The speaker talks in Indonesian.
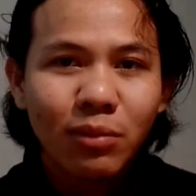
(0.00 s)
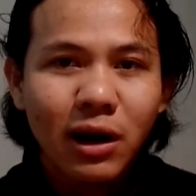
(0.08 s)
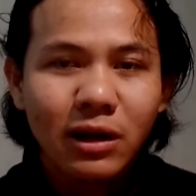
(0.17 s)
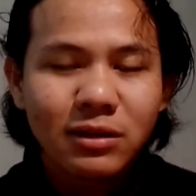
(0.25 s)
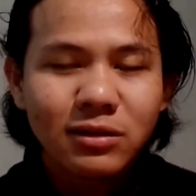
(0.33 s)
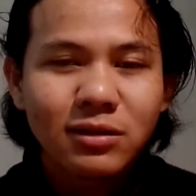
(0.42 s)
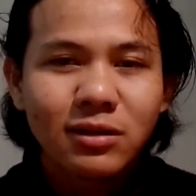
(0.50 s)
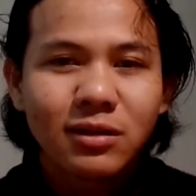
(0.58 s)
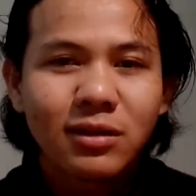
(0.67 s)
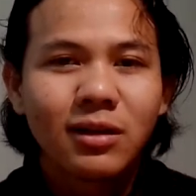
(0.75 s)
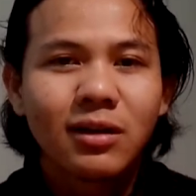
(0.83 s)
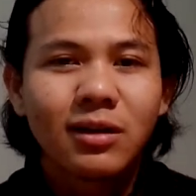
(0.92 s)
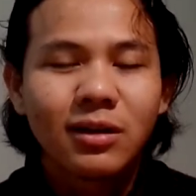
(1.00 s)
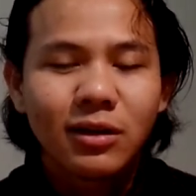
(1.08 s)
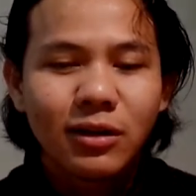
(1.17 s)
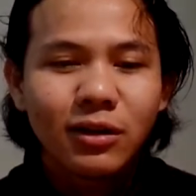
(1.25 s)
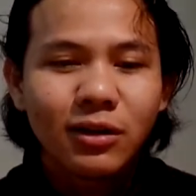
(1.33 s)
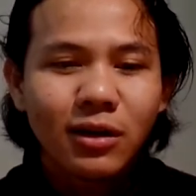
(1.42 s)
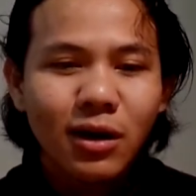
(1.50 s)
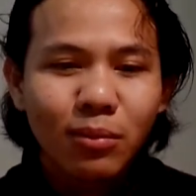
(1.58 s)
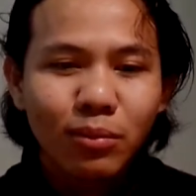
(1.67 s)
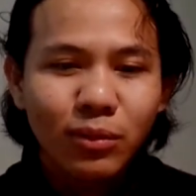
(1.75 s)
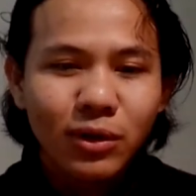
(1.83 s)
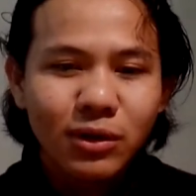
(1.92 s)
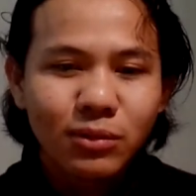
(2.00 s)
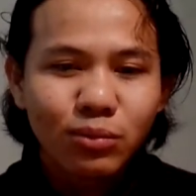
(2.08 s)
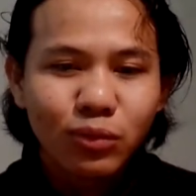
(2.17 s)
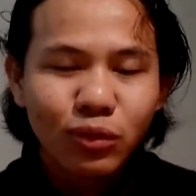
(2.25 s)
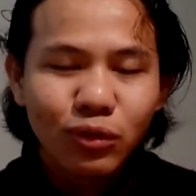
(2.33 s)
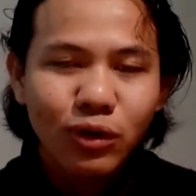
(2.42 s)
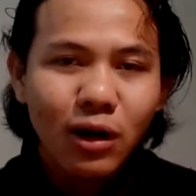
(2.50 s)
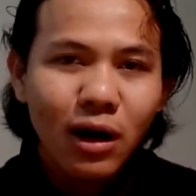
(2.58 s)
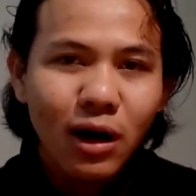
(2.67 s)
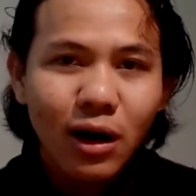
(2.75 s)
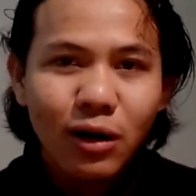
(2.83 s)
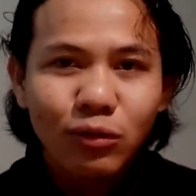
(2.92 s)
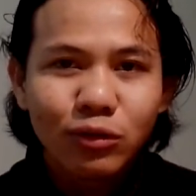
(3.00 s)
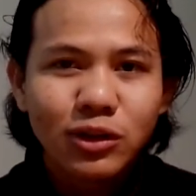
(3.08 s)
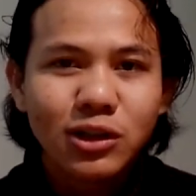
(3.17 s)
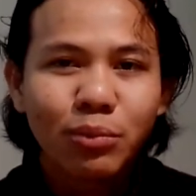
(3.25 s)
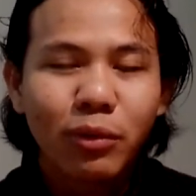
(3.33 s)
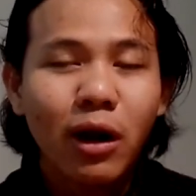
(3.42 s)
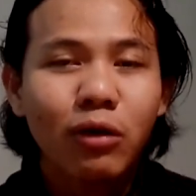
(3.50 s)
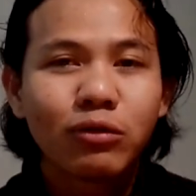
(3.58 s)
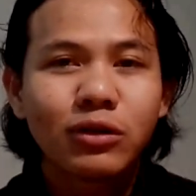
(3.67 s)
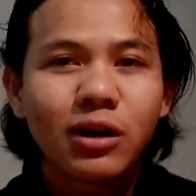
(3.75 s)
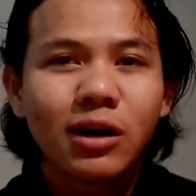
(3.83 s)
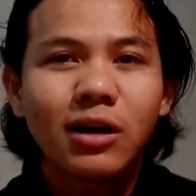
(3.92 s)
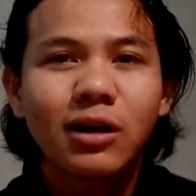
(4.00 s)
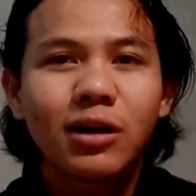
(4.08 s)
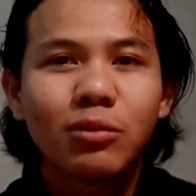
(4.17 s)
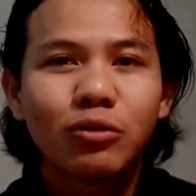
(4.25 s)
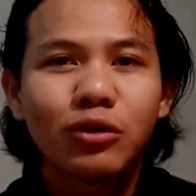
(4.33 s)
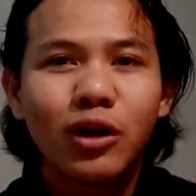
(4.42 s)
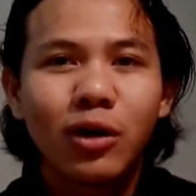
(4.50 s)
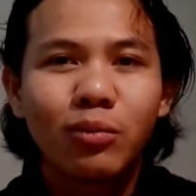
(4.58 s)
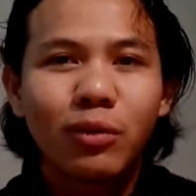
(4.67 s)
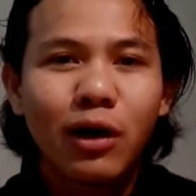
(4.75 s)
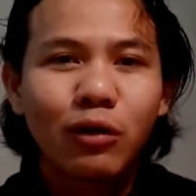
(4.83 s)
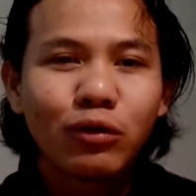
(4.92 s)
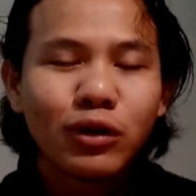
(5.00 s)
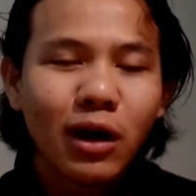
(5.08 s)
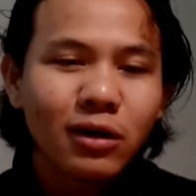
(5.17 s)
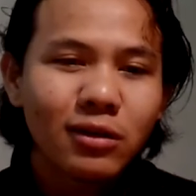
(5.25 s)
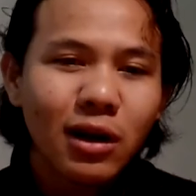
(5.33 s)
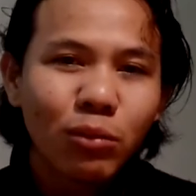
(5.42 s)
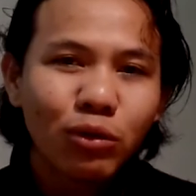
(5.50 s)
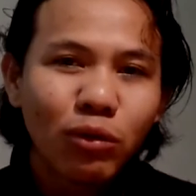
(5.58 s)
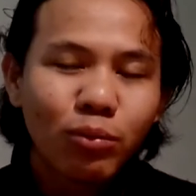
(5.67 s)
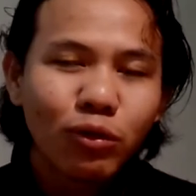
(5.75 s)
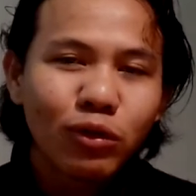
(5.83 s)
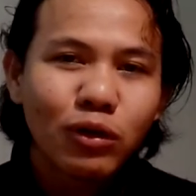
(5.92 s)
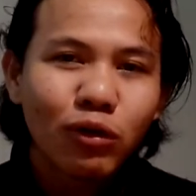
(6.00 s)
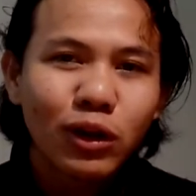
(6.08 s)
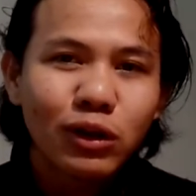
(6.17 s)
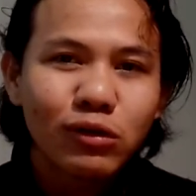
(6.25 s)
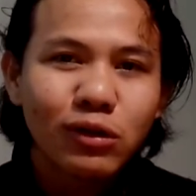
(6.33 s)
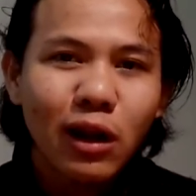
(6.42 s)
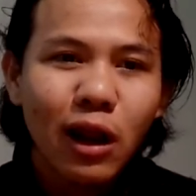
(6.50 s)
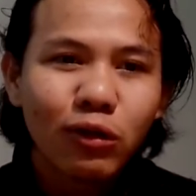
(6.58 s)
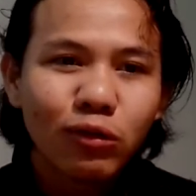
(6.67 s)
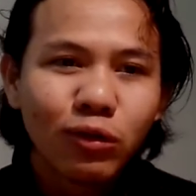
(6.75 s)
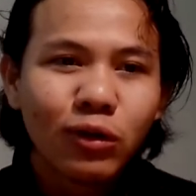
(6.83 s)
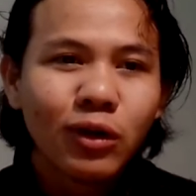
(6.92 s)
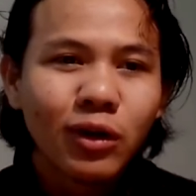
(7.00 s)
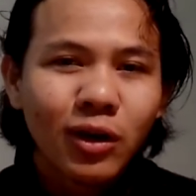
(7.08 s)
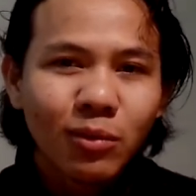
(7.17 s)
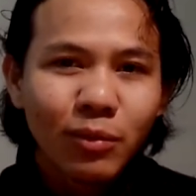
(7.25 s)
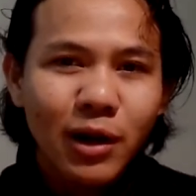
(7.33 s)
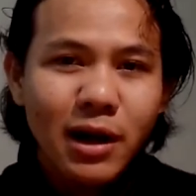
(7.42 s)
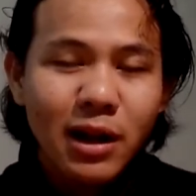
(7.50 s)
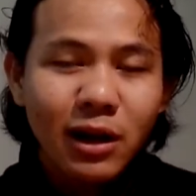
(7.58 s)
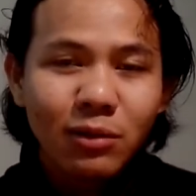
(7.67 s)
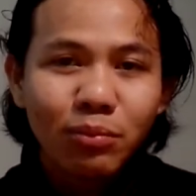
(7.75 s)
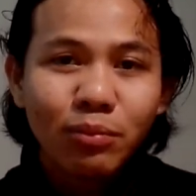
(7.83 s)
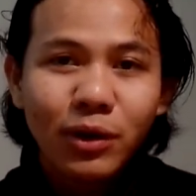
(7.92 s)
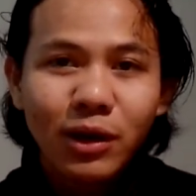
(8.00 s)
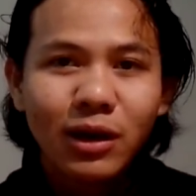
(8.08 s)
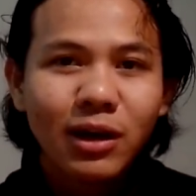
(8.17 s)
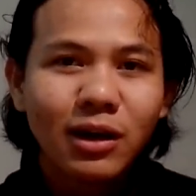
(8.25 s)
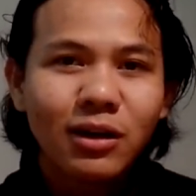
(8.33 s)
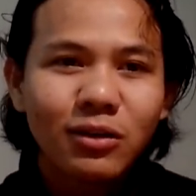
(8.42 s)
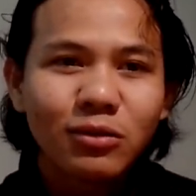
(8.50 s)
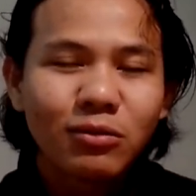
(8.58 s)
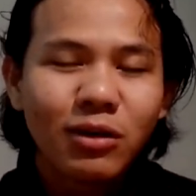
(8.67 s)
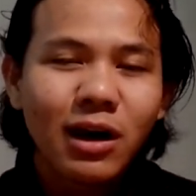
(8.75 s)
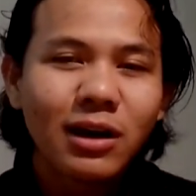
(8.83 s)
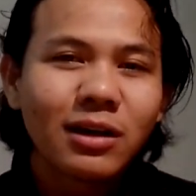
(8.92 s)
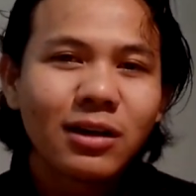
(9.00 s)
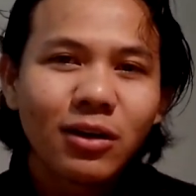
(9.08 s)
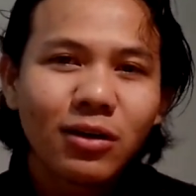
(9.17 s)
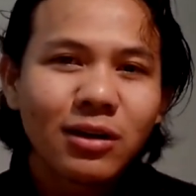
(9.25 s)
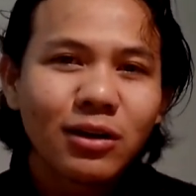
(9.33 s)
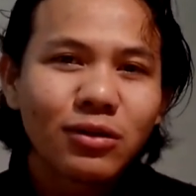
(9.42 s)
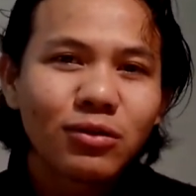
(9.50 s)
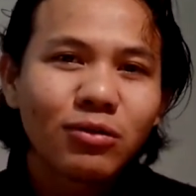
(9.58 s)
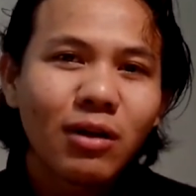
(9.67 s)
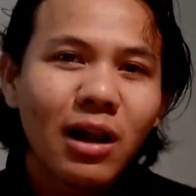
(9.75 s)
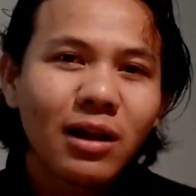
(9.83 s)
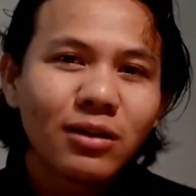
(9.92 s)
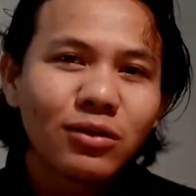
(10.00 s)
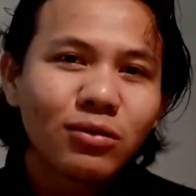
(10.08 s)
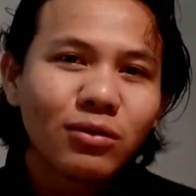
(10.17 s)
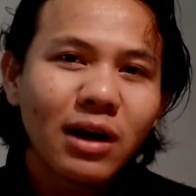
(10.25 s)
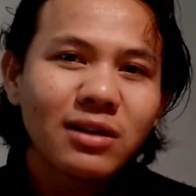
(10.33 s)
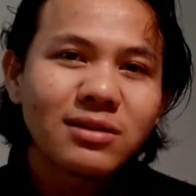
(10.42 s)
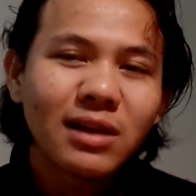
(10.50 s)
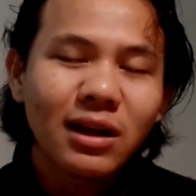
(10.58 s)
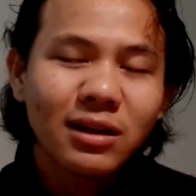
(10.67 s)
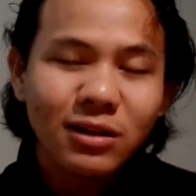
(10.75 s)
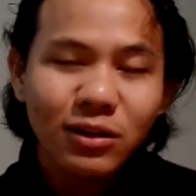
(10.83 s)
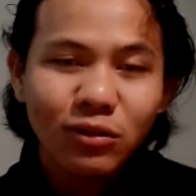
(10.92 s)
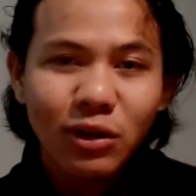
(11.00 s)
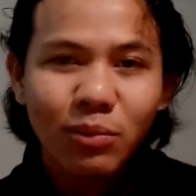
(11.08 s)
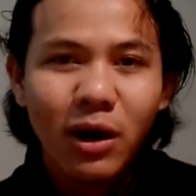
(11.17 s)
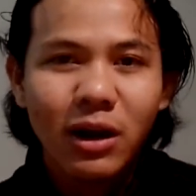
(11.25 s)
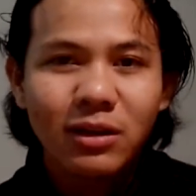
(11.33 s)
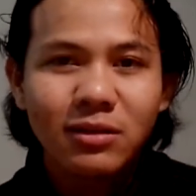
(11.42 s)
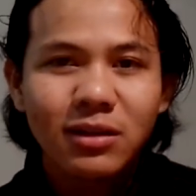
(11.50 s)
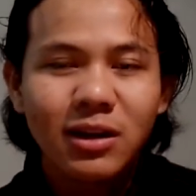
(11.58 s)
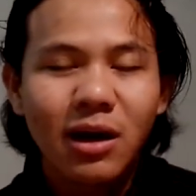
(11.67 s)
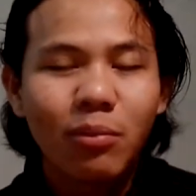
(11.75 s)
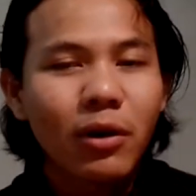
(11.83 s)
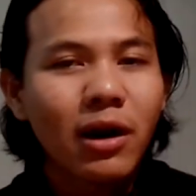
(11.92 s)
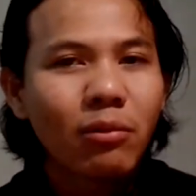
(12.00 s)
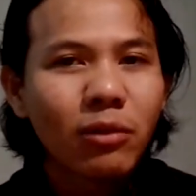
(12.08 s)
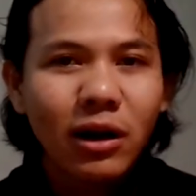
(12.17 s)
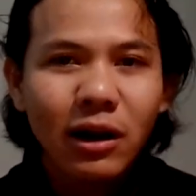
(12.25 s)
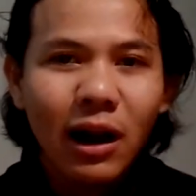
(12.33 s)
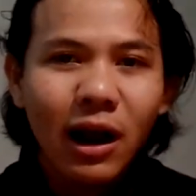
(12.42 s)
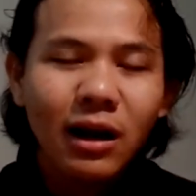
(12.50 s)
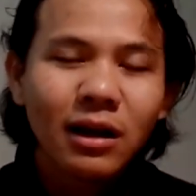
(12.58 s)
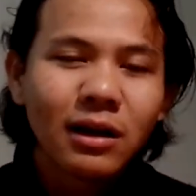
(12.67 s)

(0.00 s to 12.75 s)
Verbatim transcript: Paris. Dia membuka kunci perahunya, kemudian perahu yang selama 20 tahun itu selalu berada di pinggir sungai sungai sungai Seine itu di Paris tidak pernah bergerak